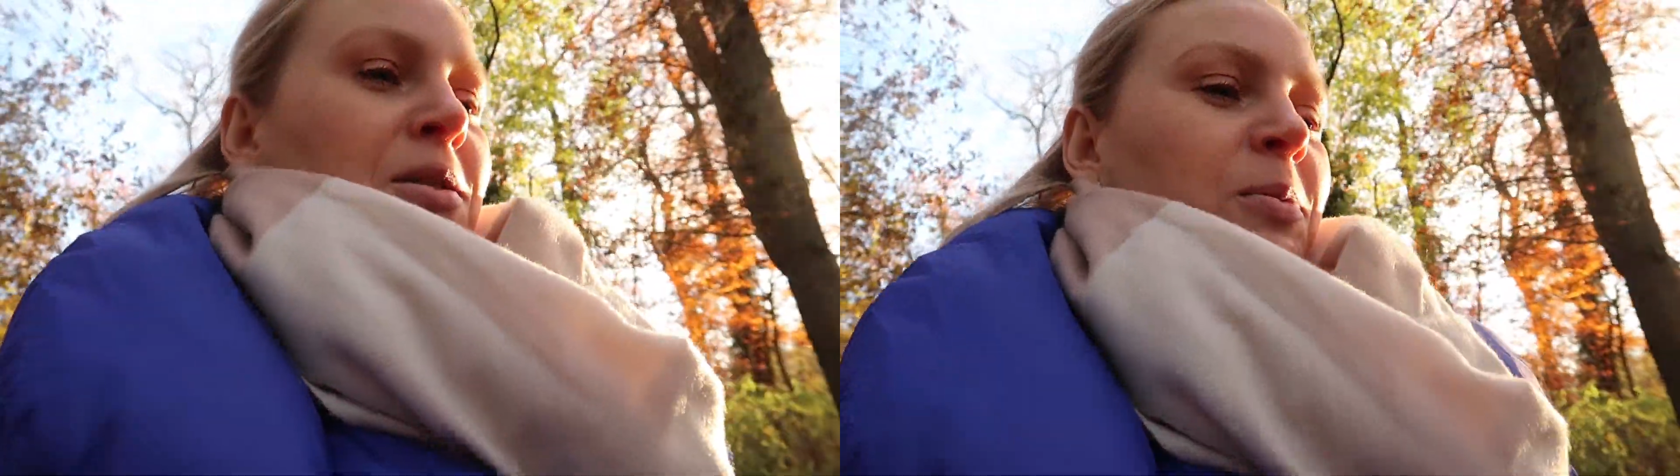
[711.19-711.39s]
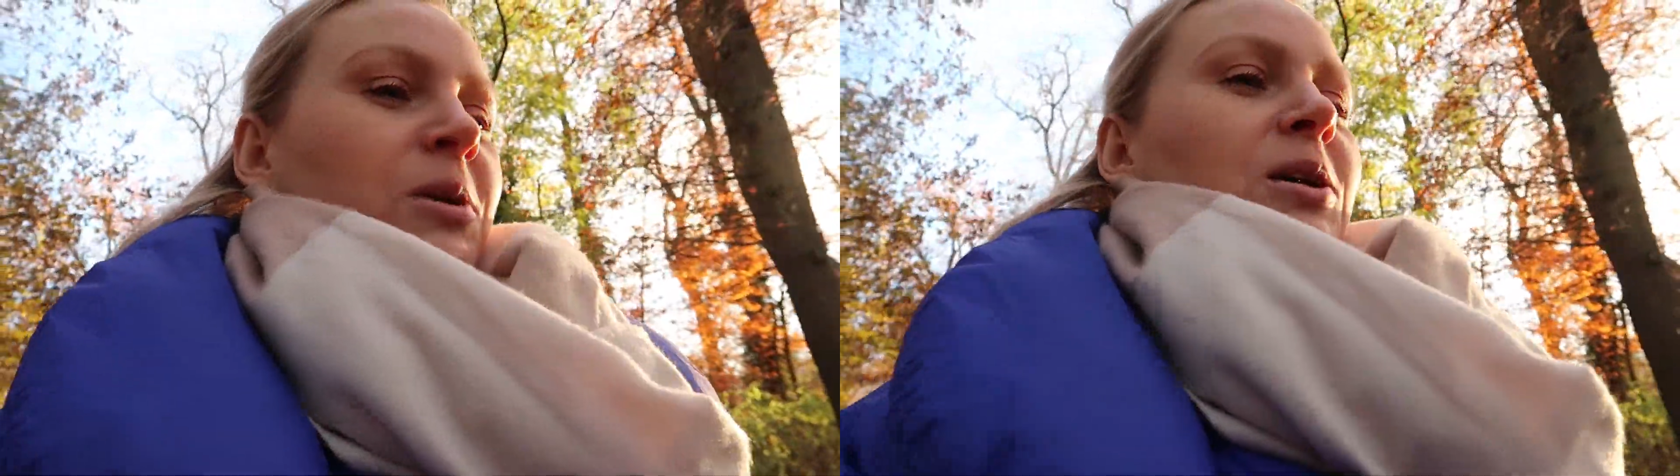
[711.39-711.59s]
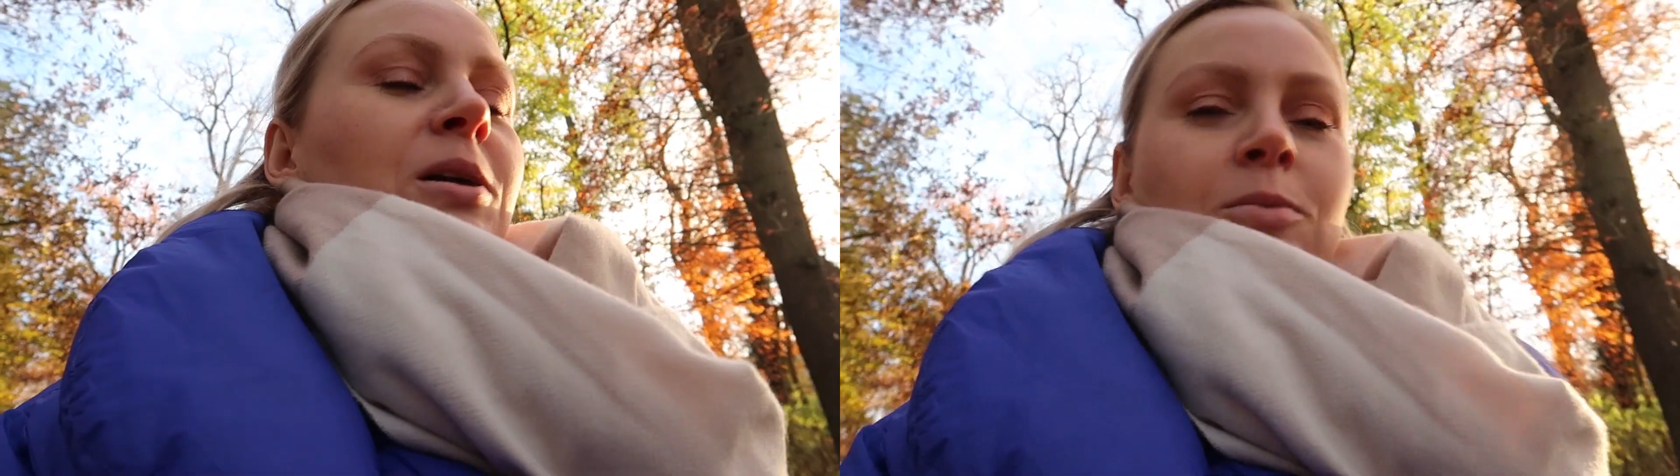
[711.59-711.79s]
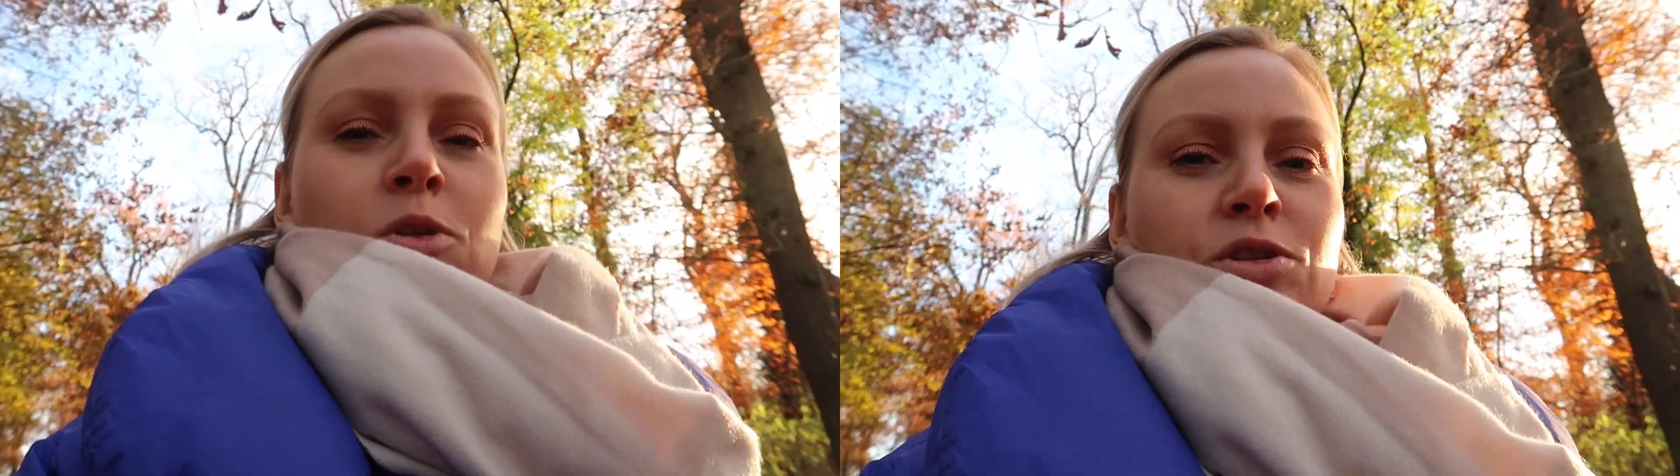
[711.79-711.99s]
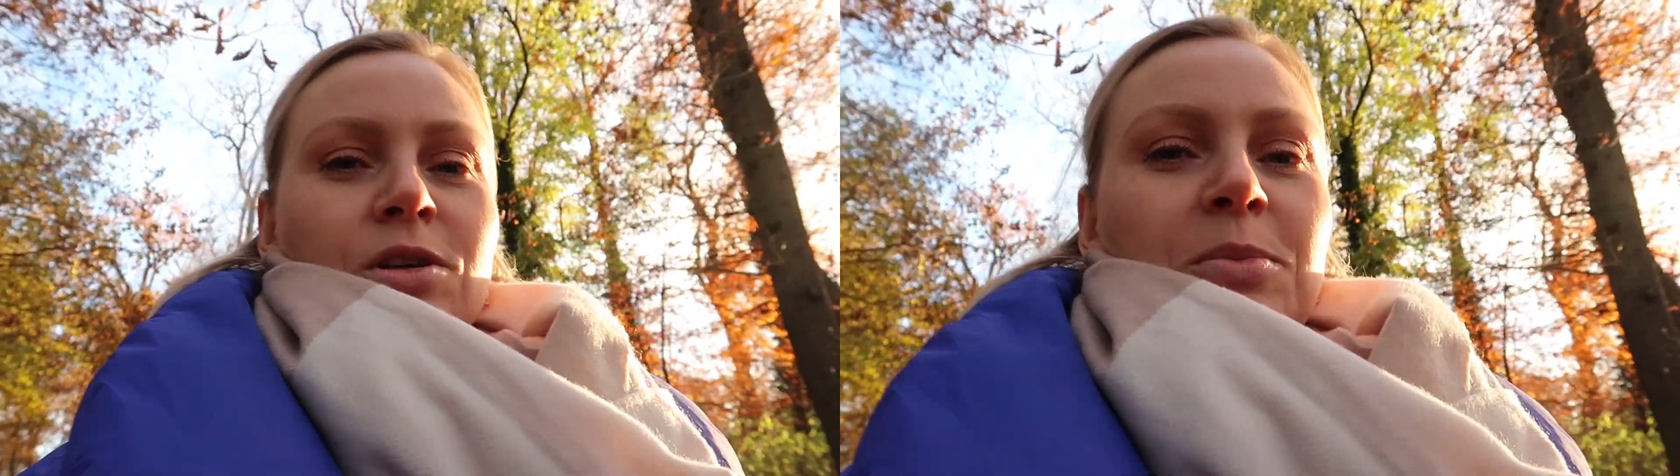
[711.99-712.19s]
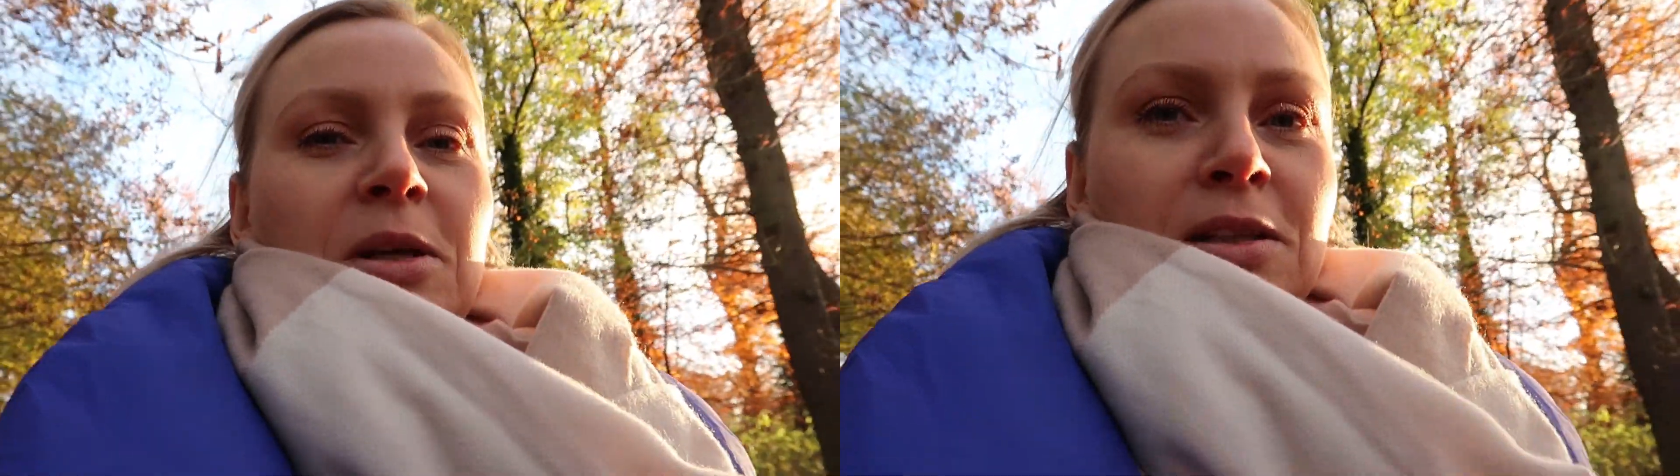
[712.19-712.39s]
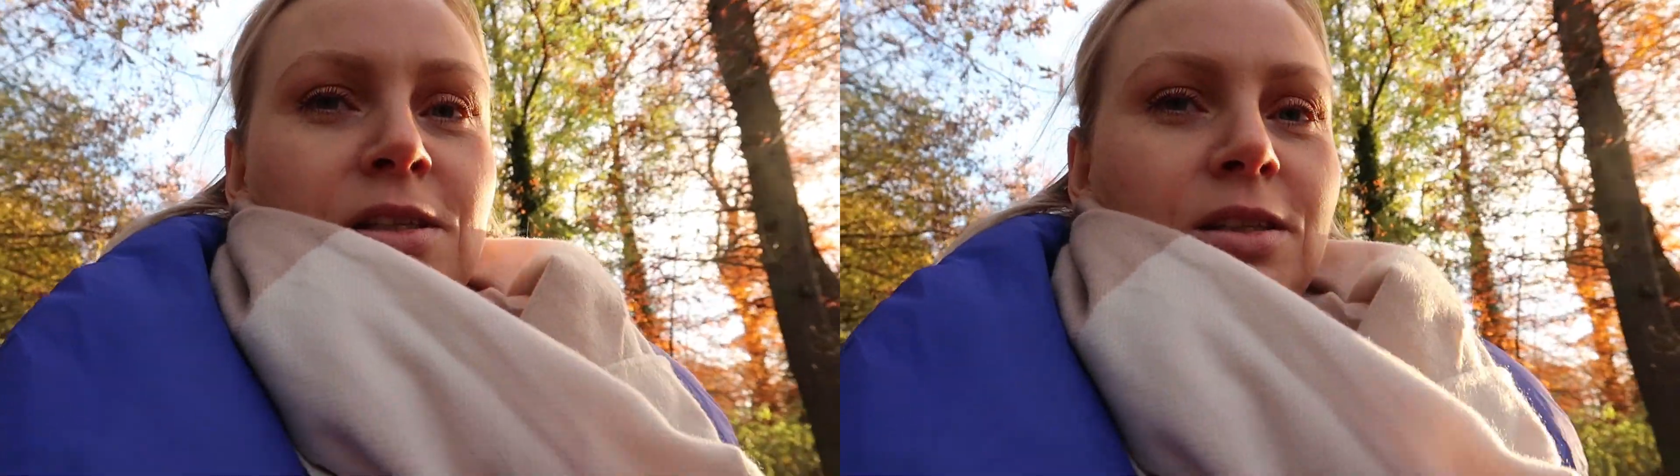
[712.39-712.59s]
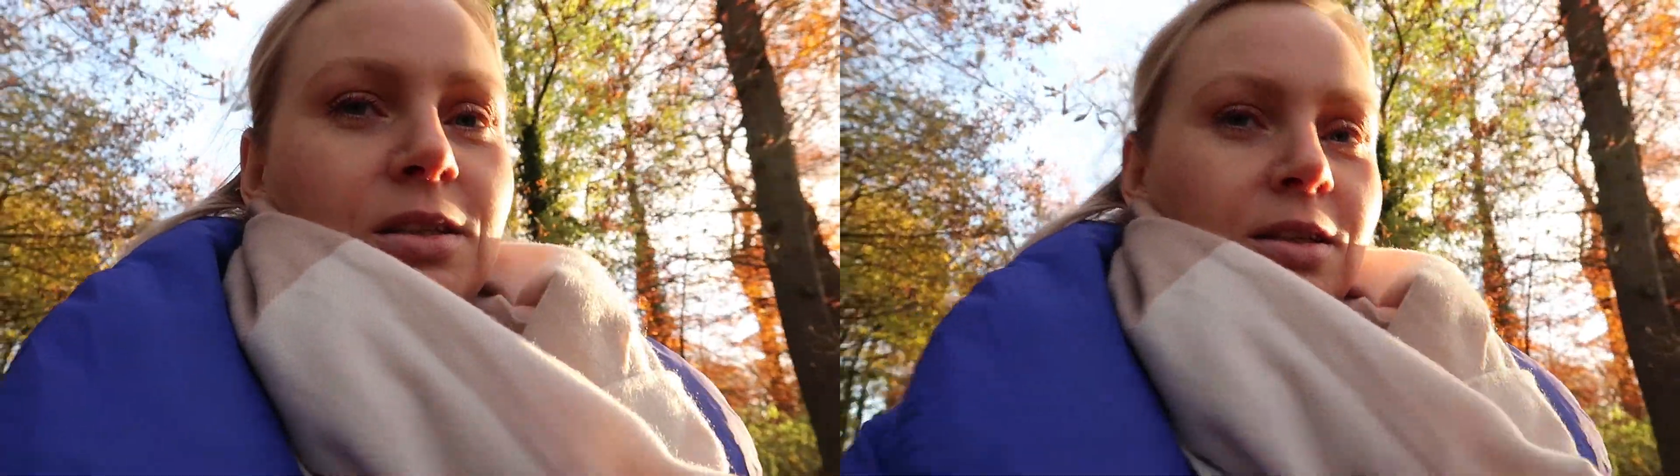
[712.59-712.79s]
теперь можно опять
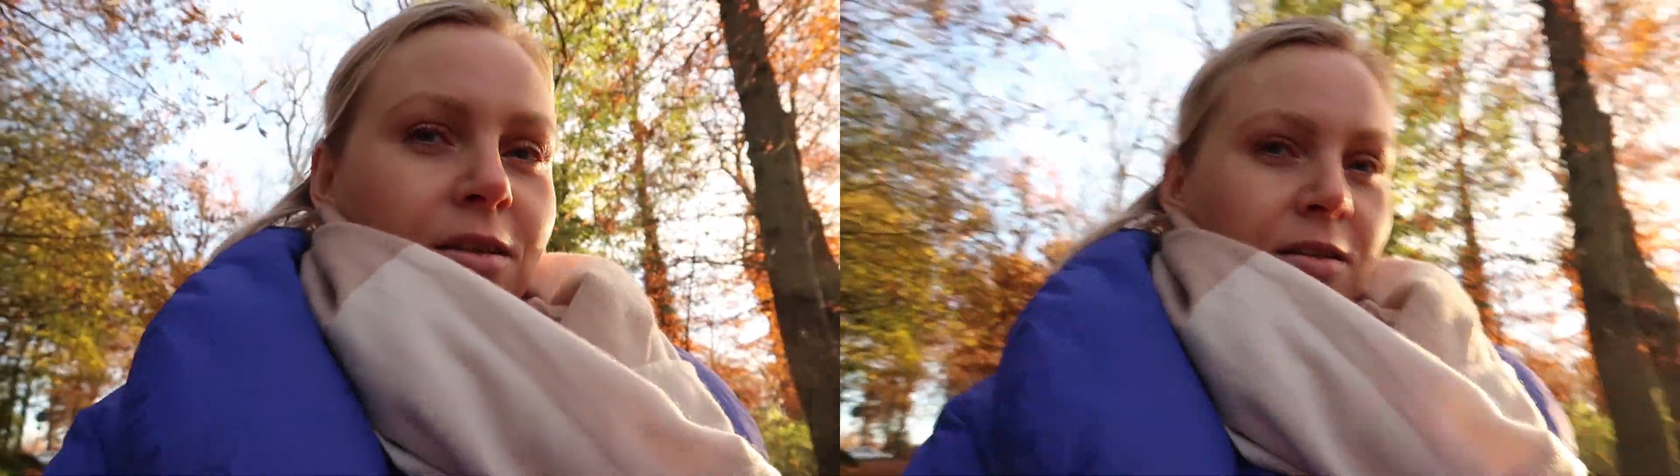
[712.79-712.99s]
носить.